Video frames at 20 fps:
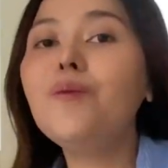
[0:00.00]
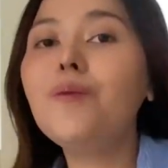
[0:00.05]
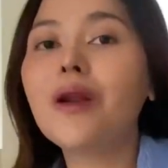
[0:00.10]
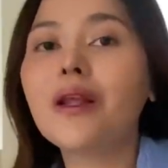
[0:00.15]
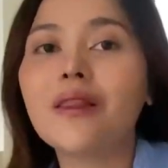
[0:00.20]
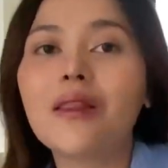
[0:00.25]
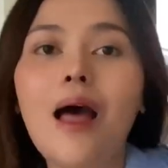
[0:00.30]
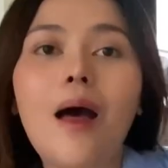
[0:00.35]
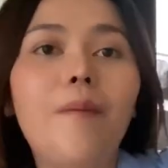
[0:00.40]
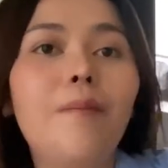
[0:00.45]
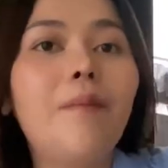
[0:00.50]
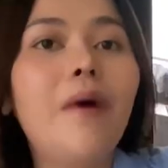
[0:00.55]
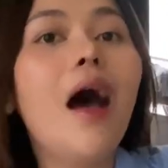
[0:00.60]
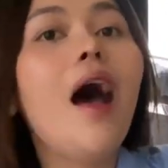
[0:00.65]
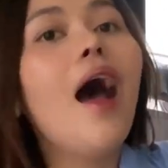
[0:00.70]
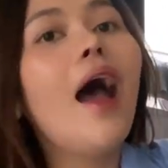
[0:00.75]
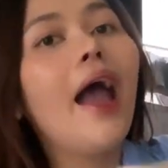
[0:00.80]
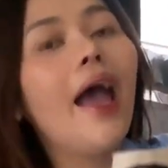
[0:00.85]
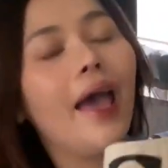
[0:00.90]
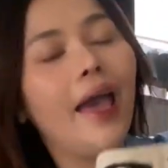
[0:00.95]
pertama
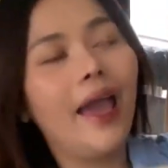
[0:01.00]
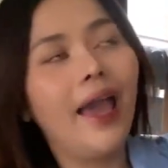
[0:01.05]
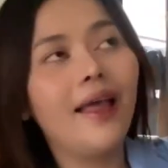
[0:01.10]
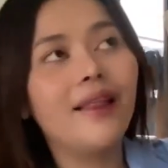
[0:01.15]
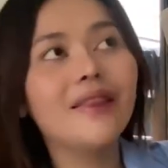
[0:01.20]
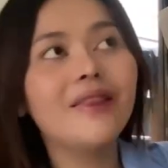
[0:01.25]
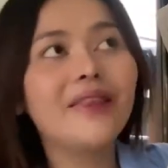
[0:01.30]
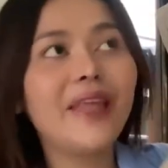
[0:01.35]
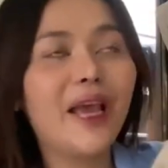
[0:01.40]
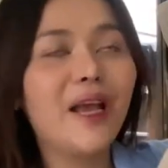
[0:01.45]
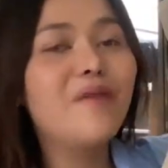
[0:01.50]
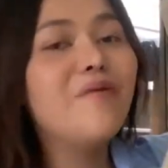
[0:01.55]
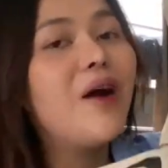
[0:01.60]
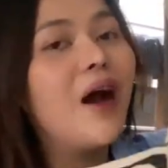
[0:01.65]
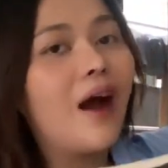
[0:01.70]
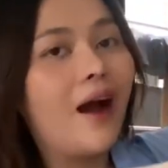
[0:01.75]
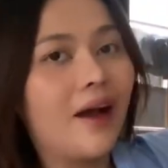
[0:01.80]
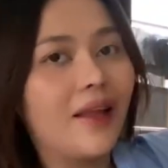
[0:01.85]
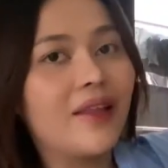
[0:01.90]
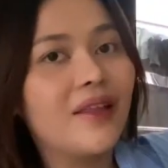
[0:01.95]
enteng
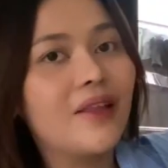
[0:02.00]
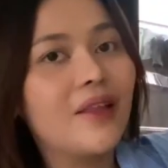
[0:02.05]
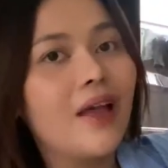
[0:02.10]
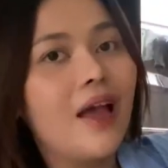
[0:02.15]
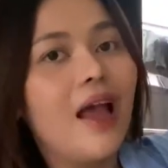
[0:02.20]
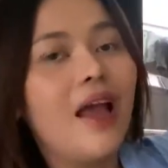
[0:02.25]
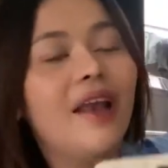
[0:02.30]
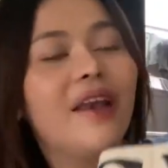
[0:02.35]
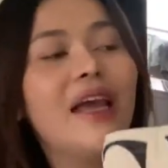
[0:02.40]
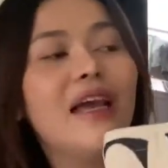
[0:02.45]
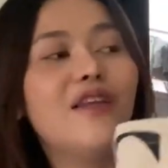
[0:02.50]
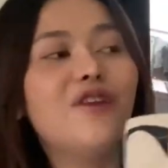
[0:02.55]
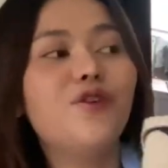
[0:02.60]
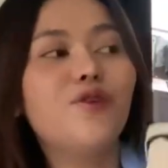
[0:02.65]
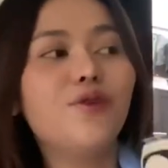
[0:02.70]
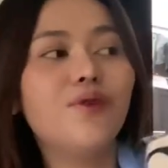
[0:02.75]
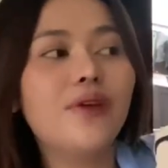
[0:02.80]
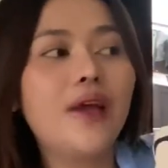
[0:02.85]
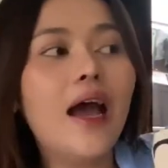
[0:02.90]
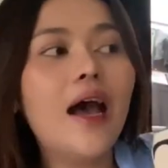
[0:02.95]
banget dan
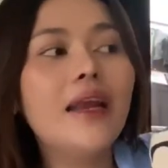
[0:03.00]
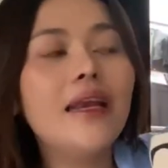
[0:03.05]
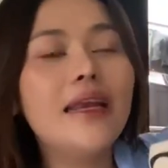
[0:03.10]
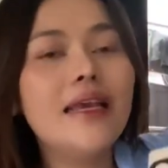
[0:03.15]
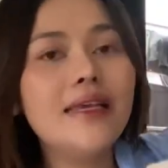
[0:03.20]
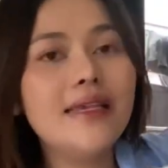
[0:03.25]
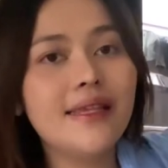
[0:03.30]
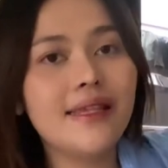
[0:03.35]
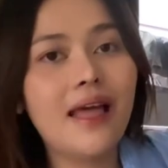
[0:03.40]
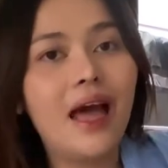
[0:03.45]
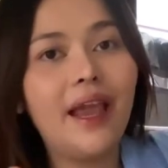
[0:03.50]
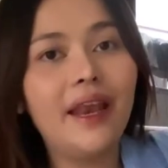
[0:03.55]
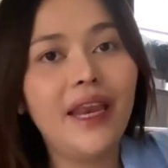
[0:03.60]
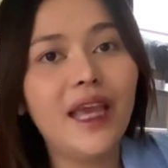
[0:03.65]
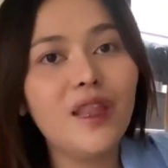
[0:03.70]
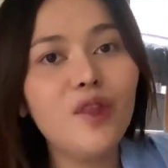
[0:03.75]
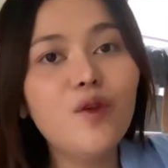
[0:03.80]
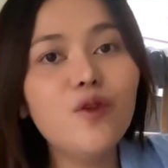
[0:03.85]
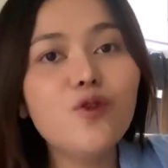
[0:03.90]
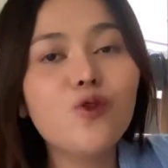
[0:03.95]
juga desainnya
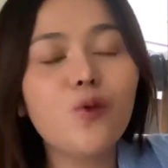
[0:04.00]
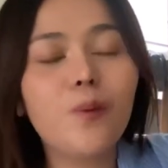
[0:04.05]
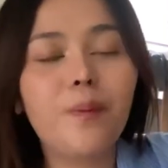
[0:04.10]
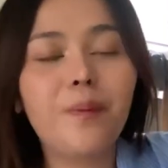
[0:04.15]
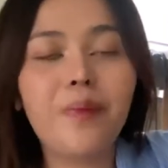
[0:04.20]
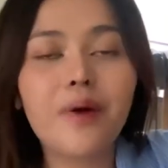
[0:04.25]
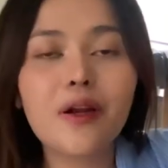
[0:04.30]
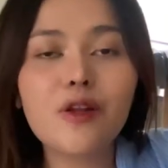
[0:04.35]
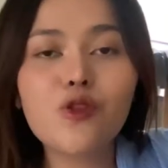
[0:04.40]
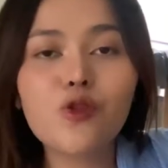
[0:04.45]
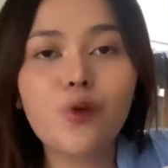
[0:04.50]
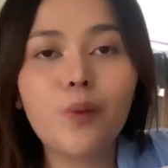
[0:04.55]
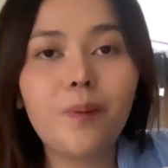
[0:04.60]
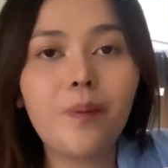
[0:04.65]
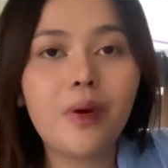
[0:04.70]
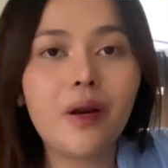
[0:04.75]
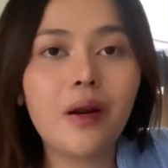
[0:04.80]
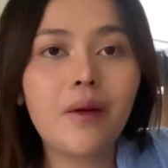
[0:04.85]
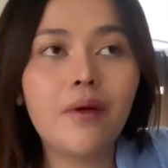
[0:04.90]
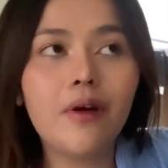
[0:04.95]
tuh super
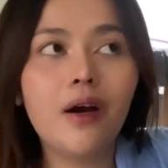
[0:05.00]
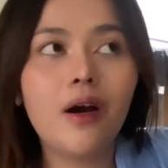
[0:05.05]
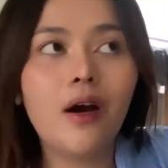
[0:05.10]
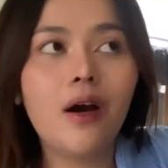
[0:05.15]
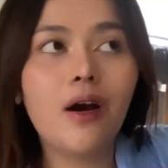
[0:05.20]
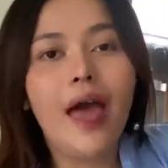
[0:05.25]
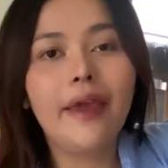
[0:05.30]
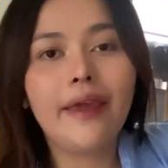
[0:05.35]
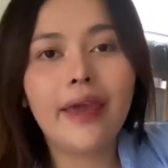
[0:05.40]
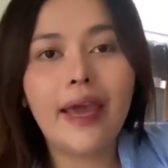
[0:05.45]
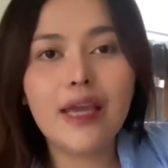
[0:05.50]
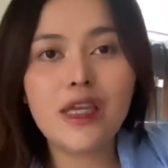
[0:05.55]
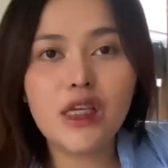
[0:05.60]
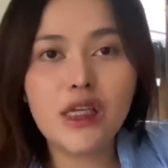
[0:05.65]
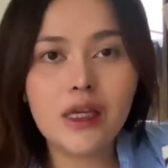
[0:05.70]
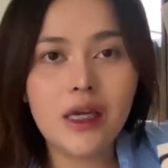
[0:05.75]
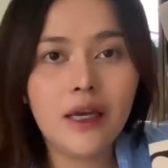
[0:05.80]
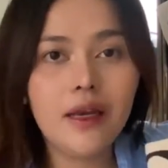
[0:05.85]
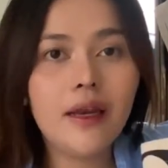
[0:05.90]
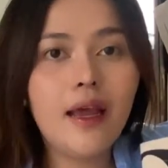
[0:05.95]
super uh, eye
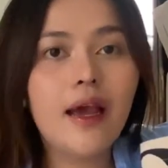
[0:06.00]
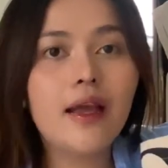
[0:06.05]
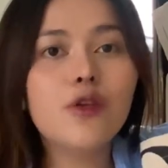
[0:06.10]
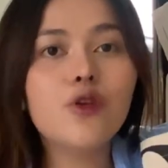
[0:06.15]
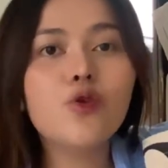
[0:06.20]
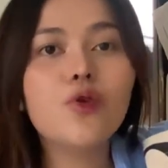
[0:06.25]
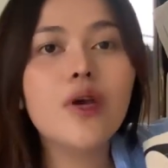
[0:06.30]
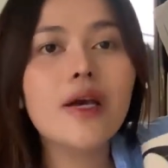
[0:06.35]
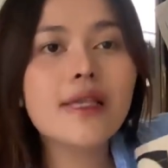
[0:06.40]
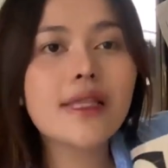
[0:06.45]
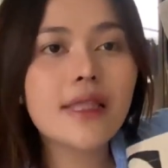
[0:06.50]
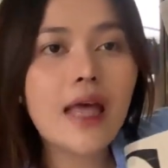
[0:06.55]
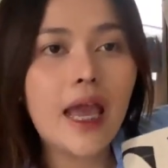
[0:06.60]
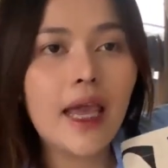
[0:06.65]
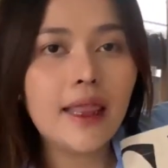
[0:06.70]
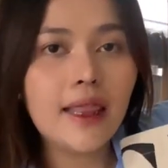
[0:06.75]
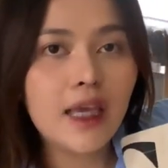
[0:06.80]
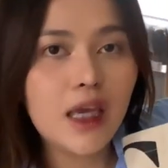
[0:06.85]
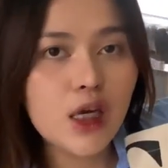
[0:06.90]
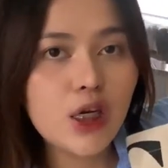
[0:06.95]
catching dan juga
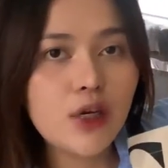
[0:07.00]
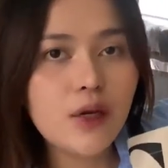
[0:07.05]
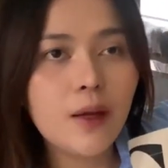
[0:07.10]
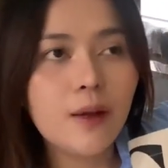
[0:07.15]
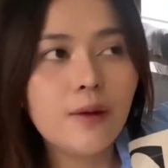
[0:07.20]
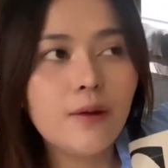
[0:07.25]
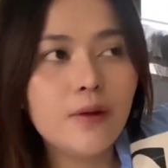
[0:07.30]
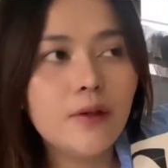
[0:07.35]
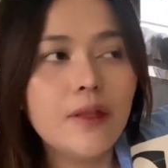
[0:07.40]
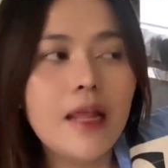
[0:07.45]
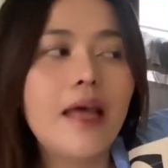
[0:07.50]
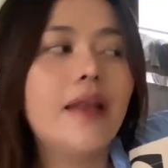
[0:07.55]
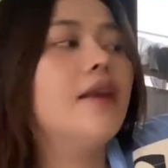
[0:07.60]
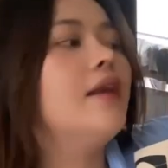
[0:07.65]
stylish gitu dan